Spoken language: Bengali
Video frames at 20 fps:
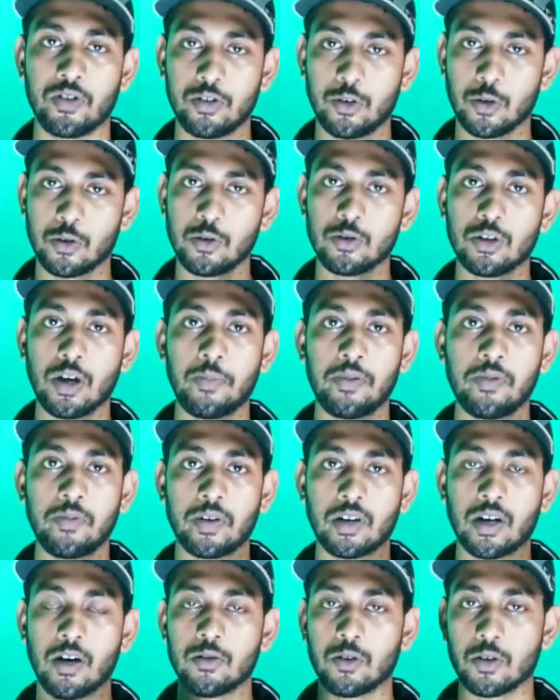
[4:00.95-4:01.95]
যতই
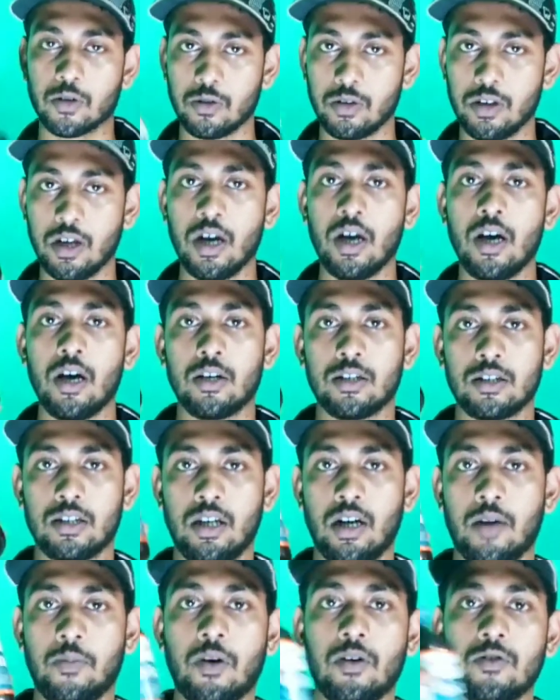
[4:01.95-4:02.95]
সাপ্লিমেন্ট খাও যতই
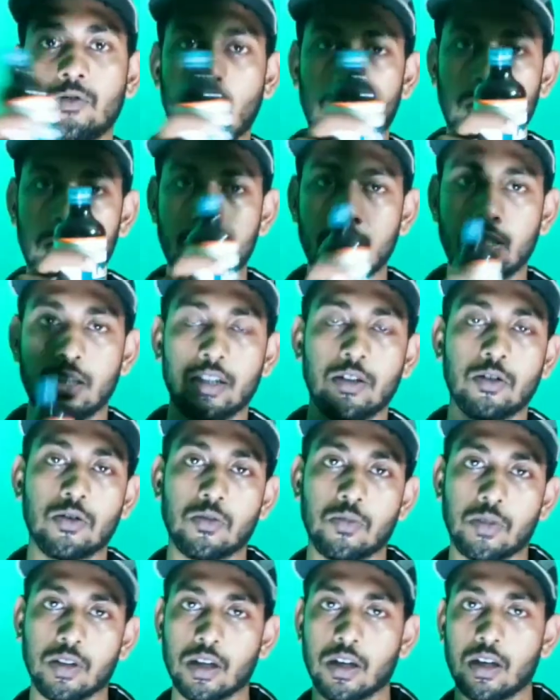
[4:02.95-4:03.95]
সিরাপ খাও জলের নিচে তো
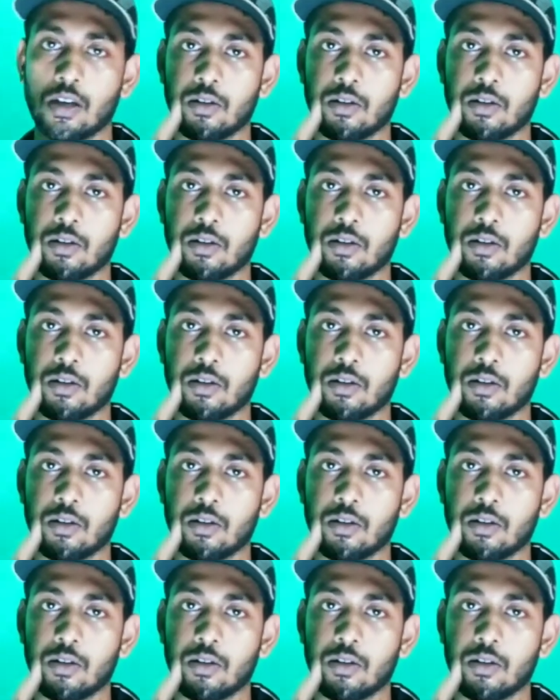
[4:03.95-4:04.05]
তোমাদের